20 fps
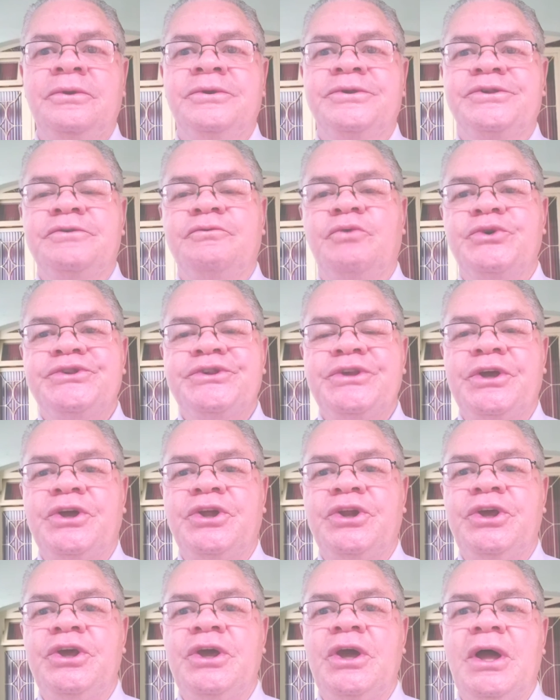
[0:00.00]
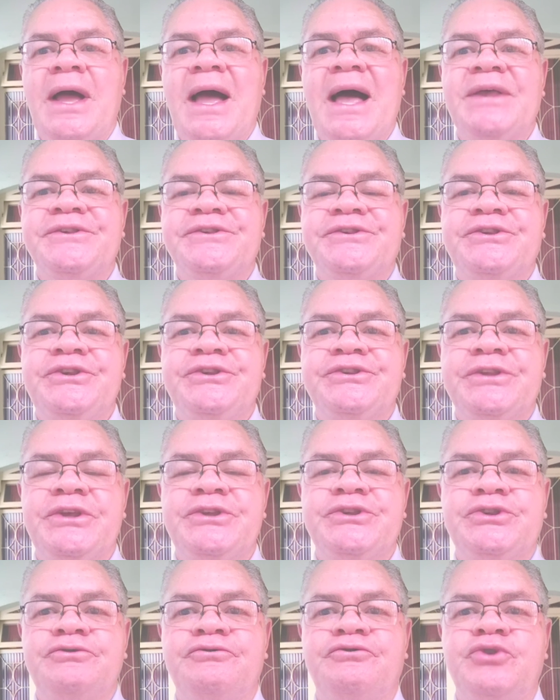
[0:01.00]
Se você crê, assista
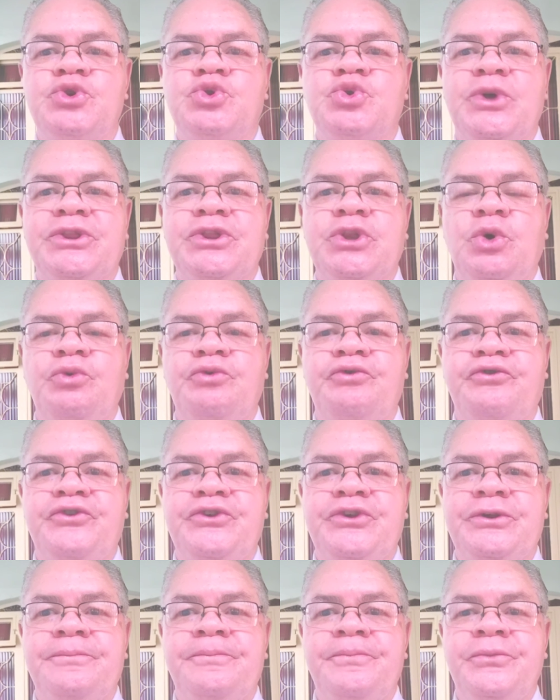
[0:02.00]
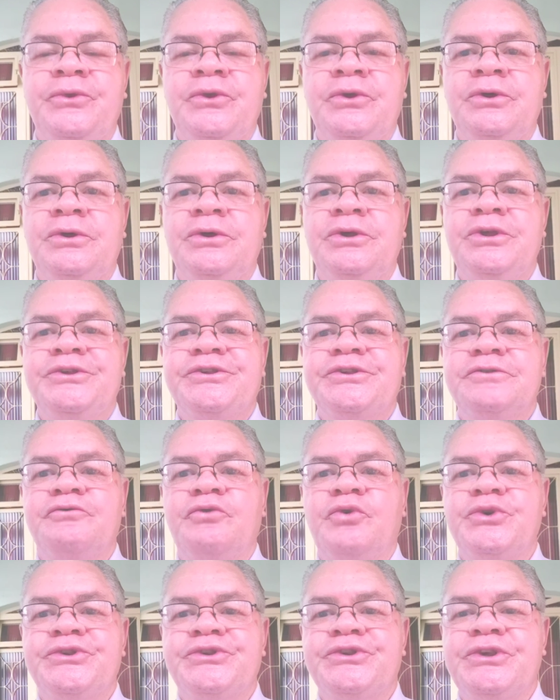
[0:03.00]
esse vídeo até o fim. E se
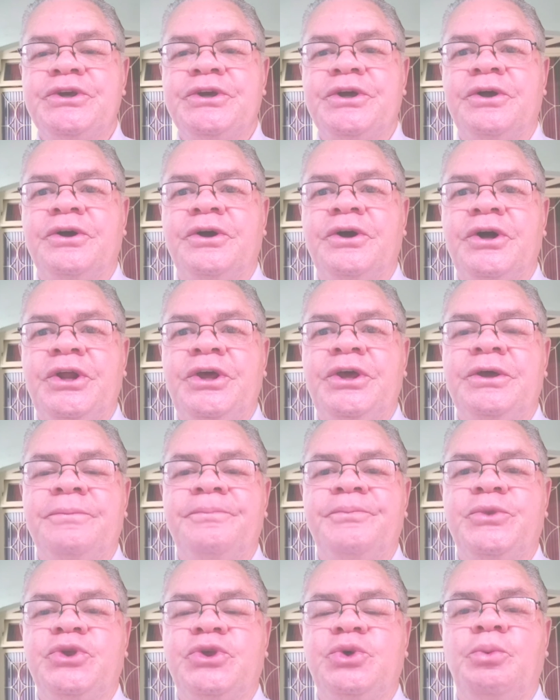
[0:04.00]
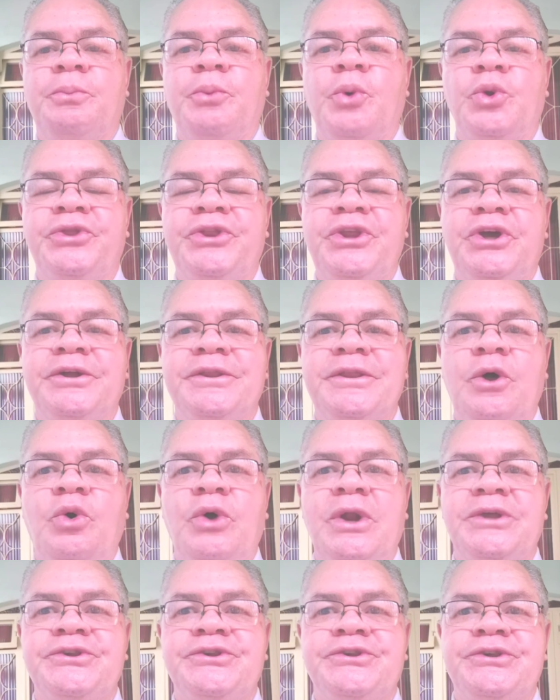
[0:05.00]
você crê que o poder da
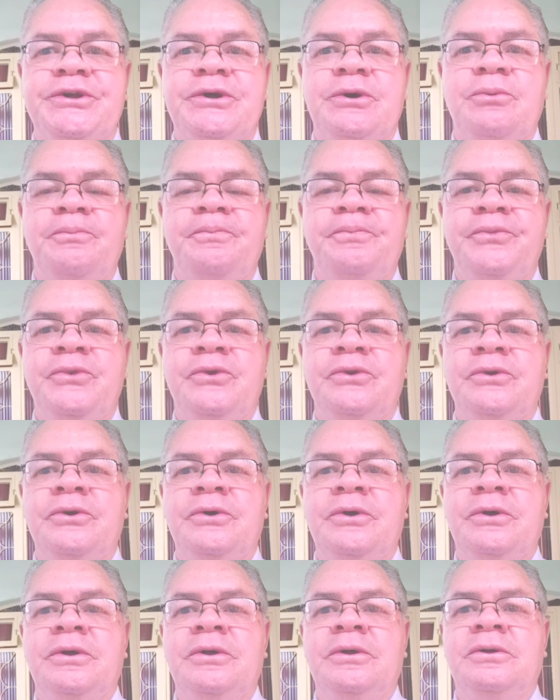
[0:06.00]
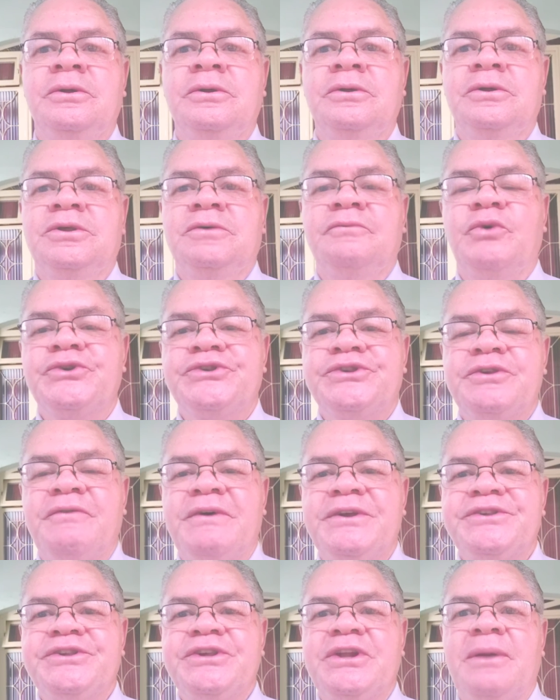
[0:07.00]
oração, que você
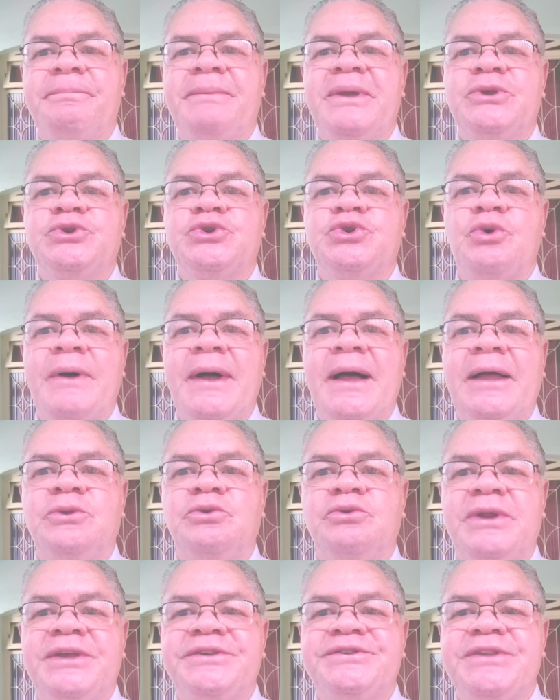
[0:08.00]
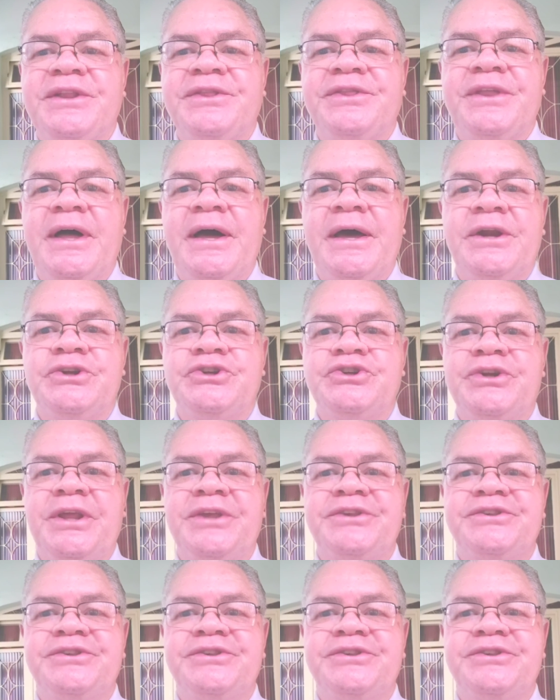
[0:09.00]
vai ser abençoado nesta tarde,